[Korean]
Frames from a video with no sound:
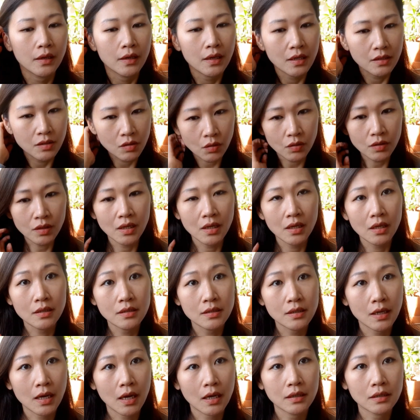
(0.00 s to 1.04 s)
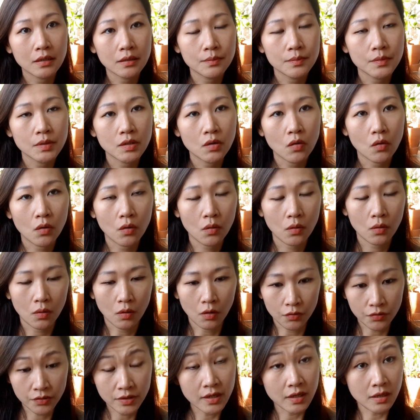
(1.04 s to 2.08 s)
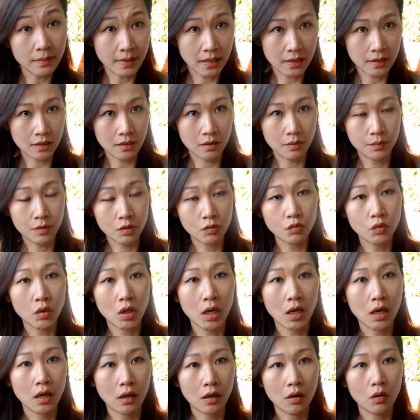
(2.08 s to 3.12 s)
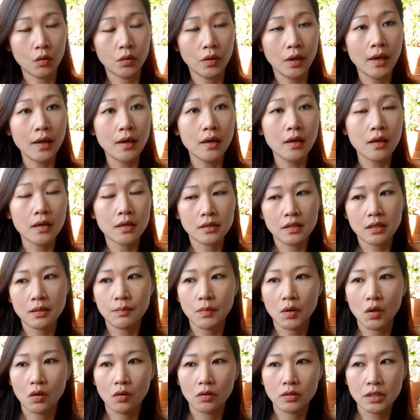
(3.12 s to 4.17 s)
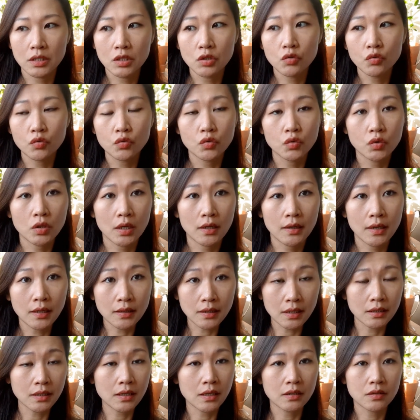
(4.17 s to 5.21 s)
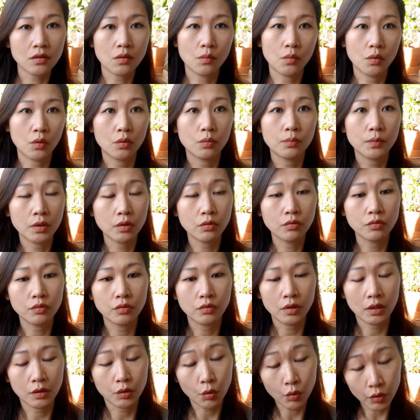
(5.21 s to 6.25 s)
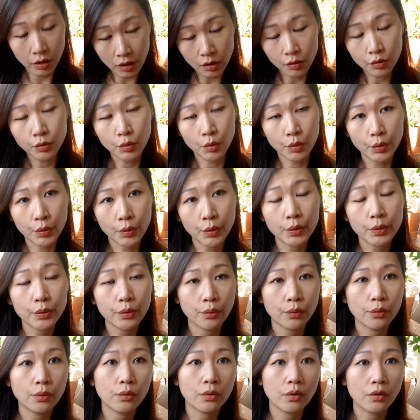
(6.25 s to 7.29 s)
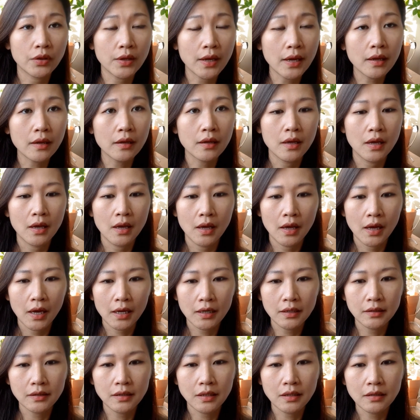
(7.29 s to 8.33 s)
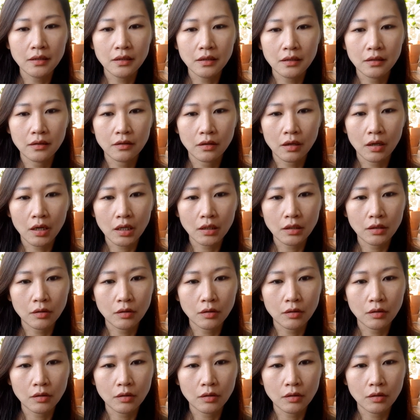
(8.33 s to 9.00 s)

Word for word: 예전에 이제 가끔 저 언니를 만나러 미국에 가거나 아니면 친구가 캐나다에서 뭐 미국 어, 독일로 놀러 오거나 할 때는